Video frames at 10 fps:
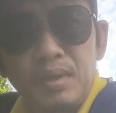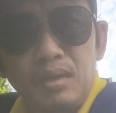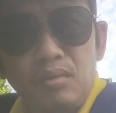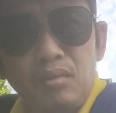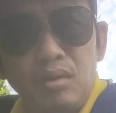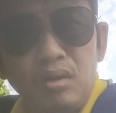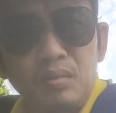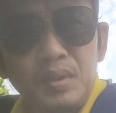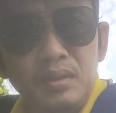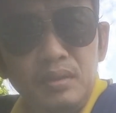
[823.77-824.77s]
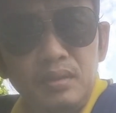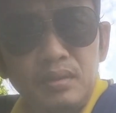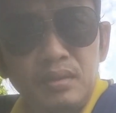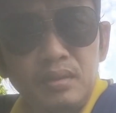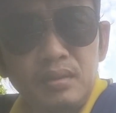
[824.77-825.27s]
bắt đầu họ mới
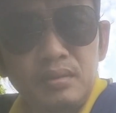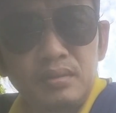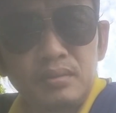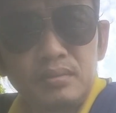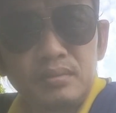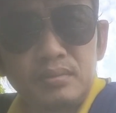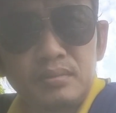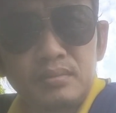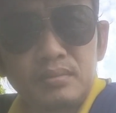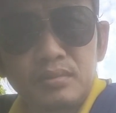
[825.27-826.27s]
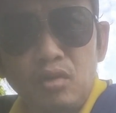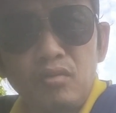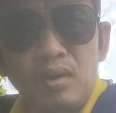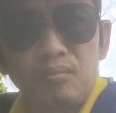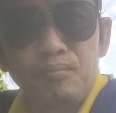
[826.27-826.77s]
à,
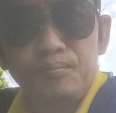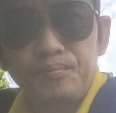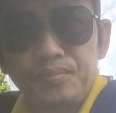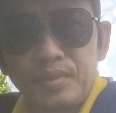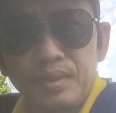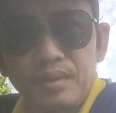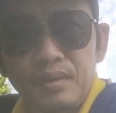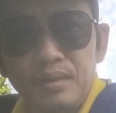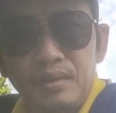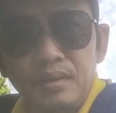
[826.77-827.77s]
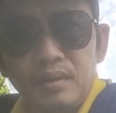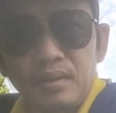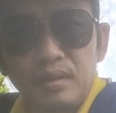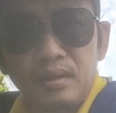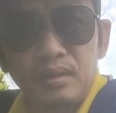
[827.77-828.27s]
phòng
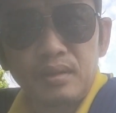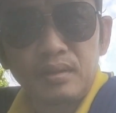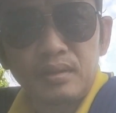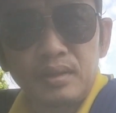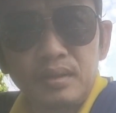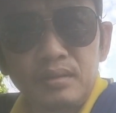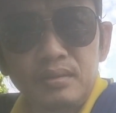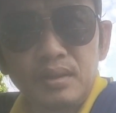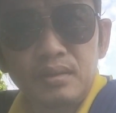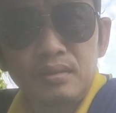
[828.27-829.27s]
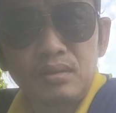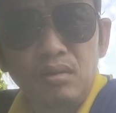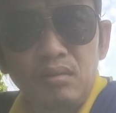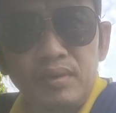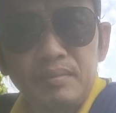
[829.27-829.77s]
à, cái kênh thứ nhất nó
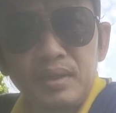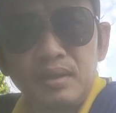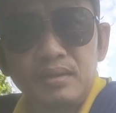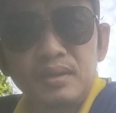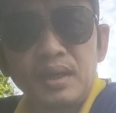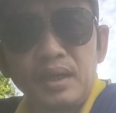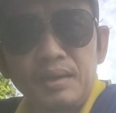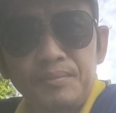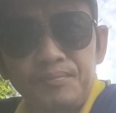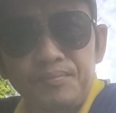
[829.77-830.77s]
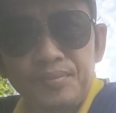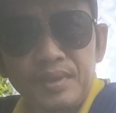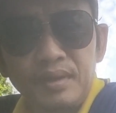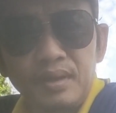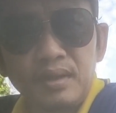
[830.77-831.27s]
cho phép cái kênh thứ hai
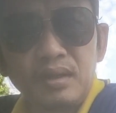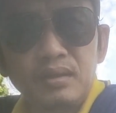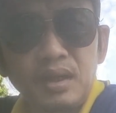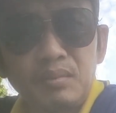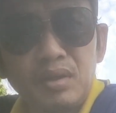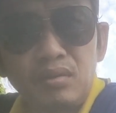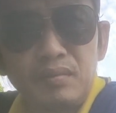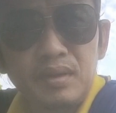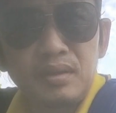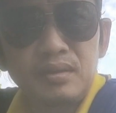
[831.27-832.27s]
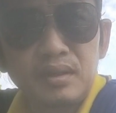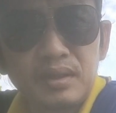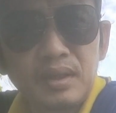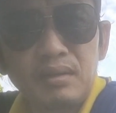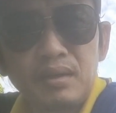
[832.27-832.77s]
cái kênh thứ hai mình nói ờ, như
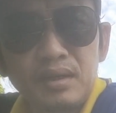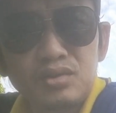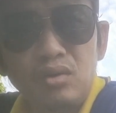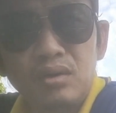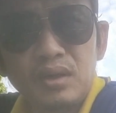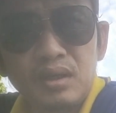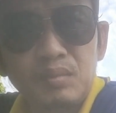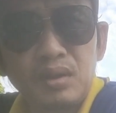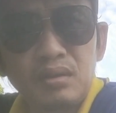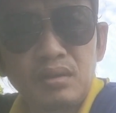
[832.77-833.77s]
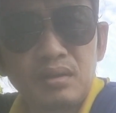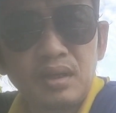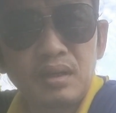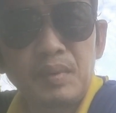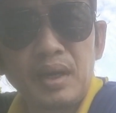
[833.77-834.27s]
hiện nay nó đang xóa các cái bệnh
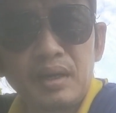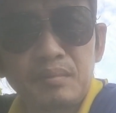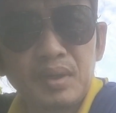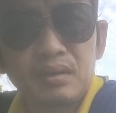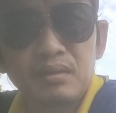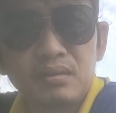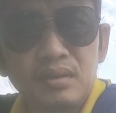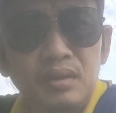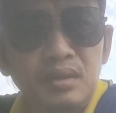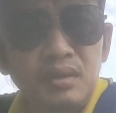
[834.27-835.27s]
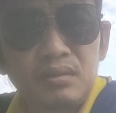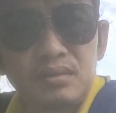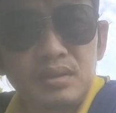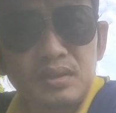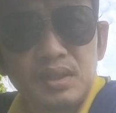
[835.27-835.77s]
các cái bài mà nó
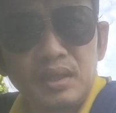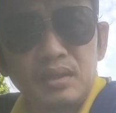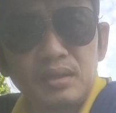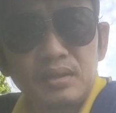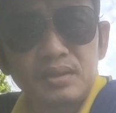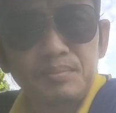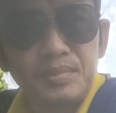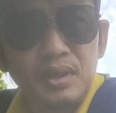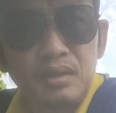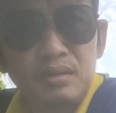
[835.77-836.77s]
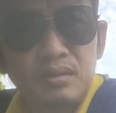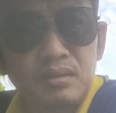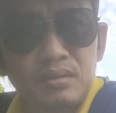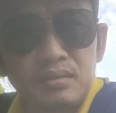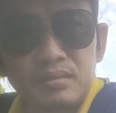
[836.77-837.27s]
nó chia sẻ là sắp chết
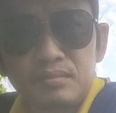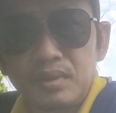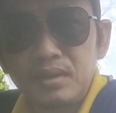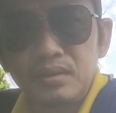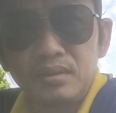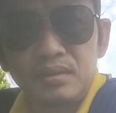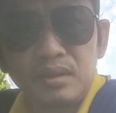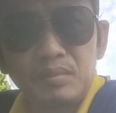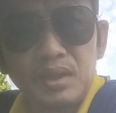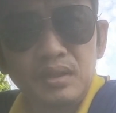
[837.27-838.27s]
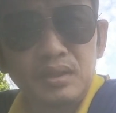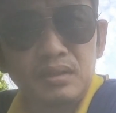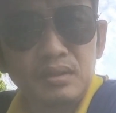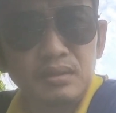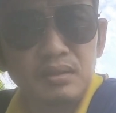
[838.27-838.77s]
ờ, bệnh chuẩn bị
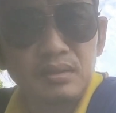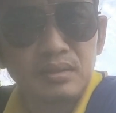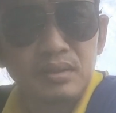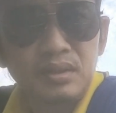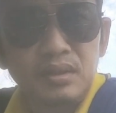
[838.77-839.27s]
ly hương